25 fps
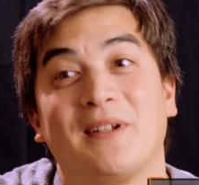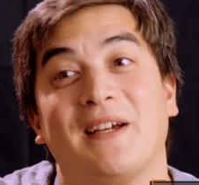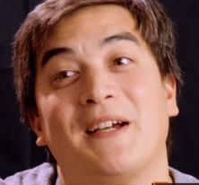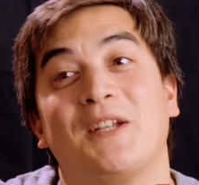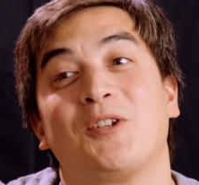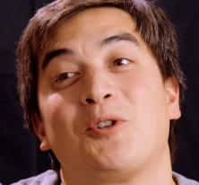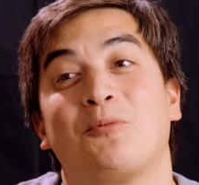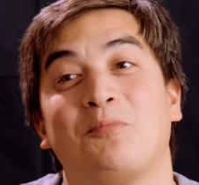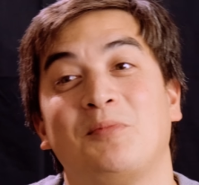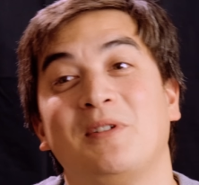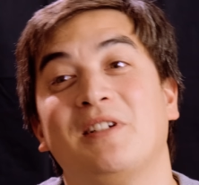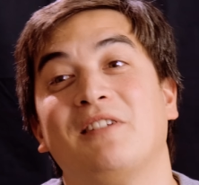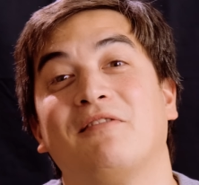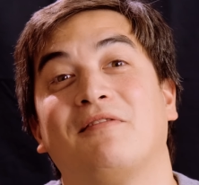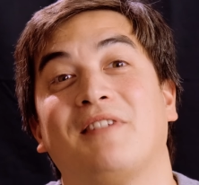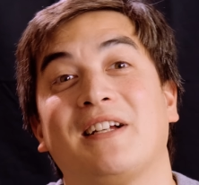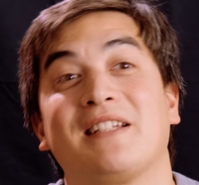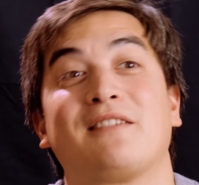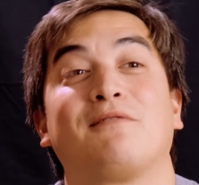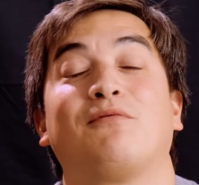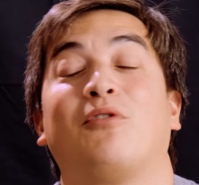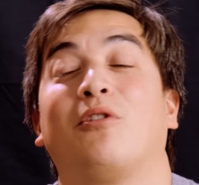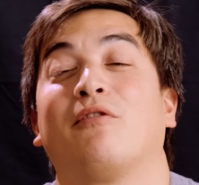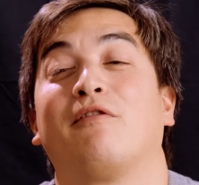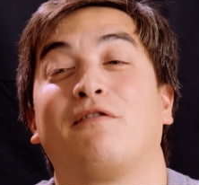oder ein Spiel, was
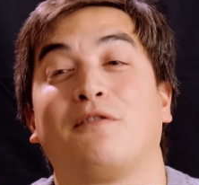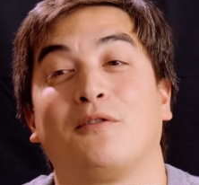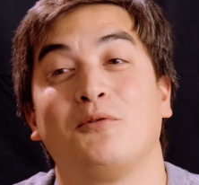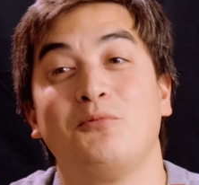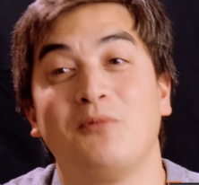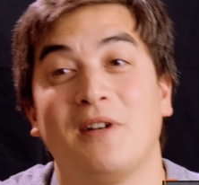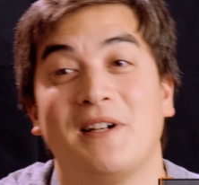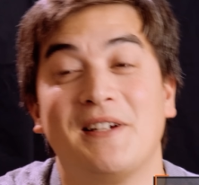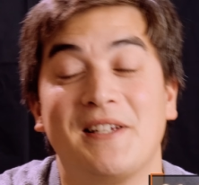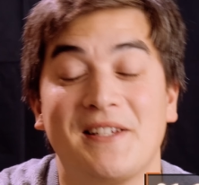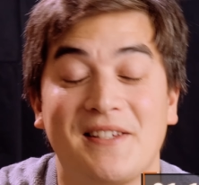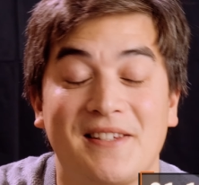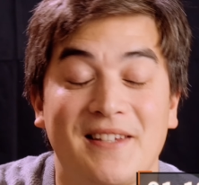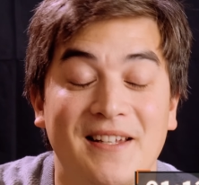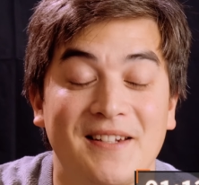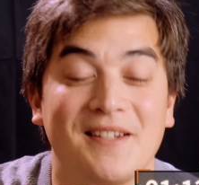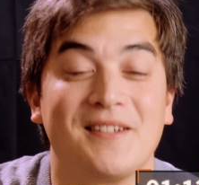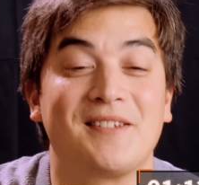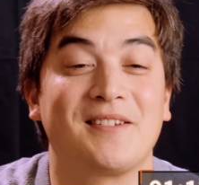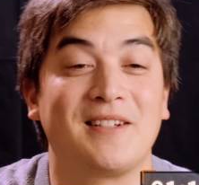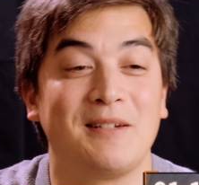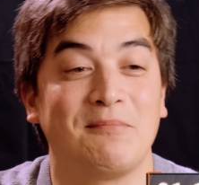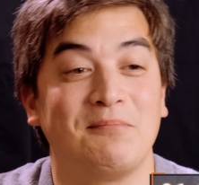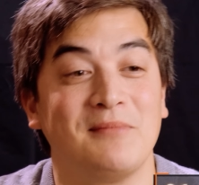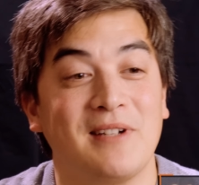von früher ist? Denn
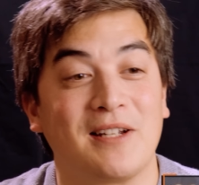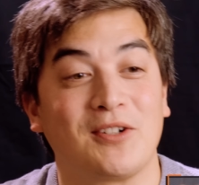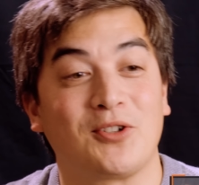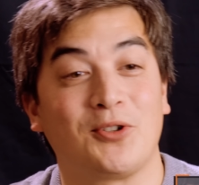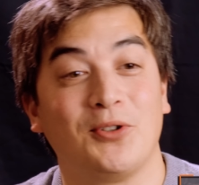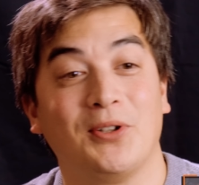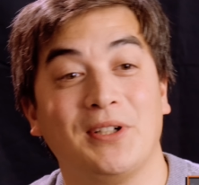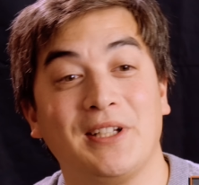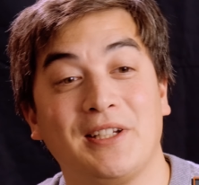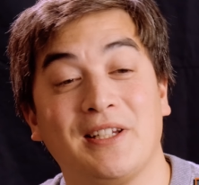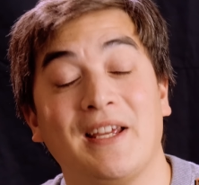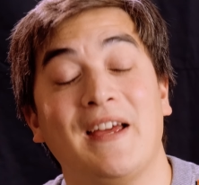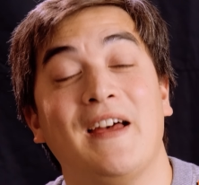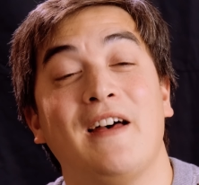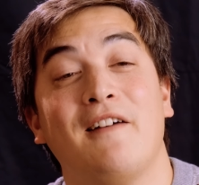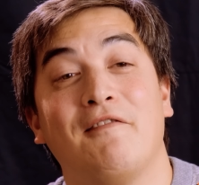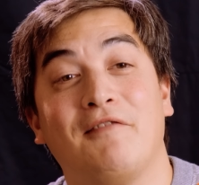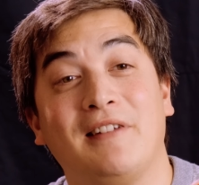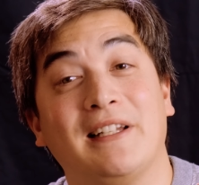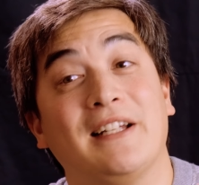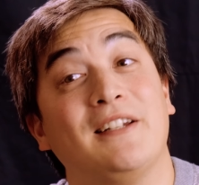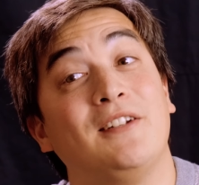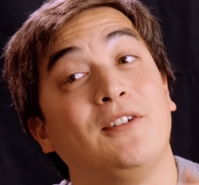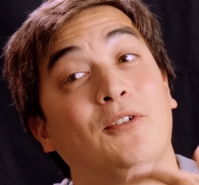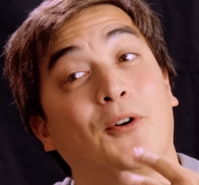es gibt natürlich
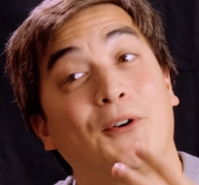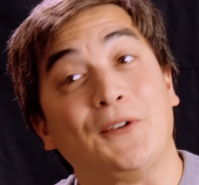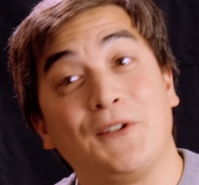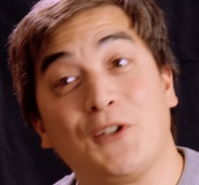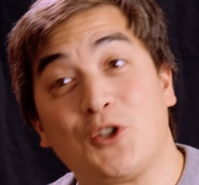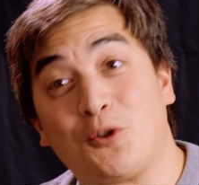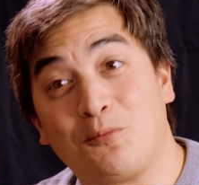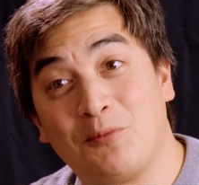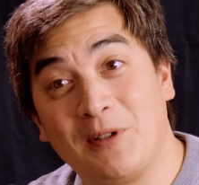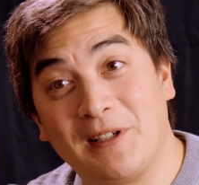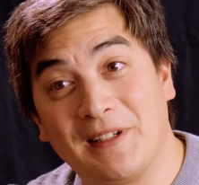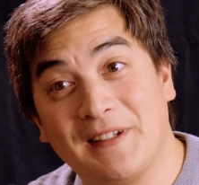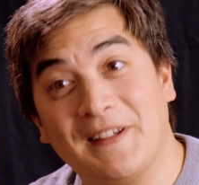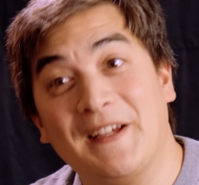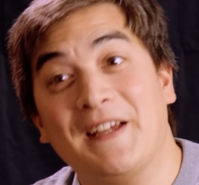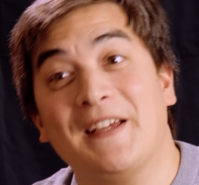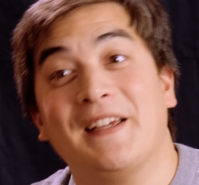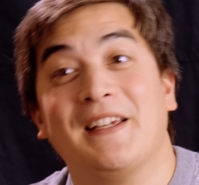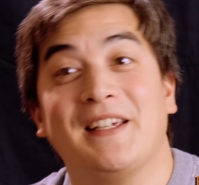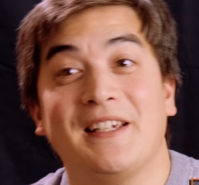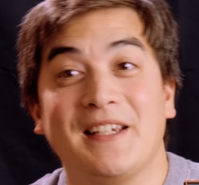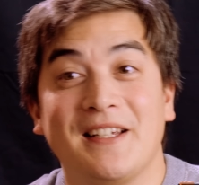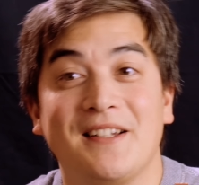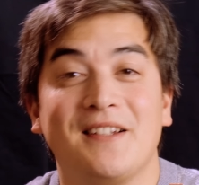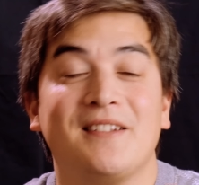viele neue Spiele
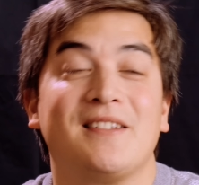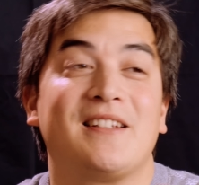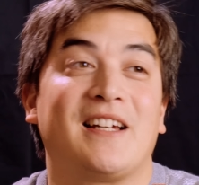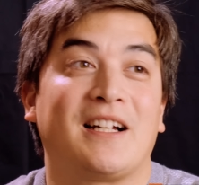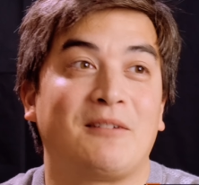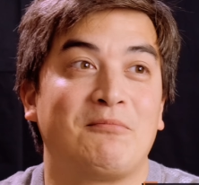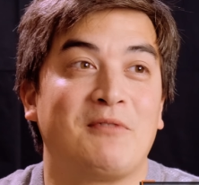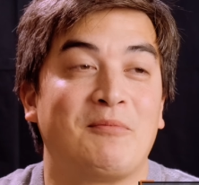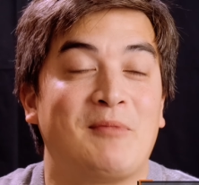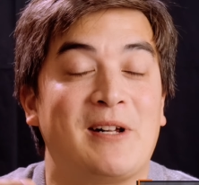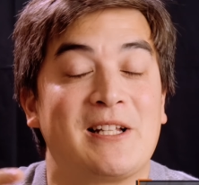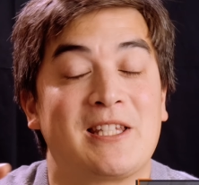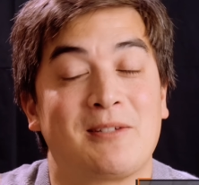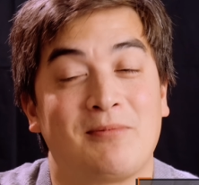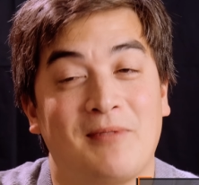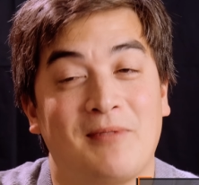in, sagen wir mal,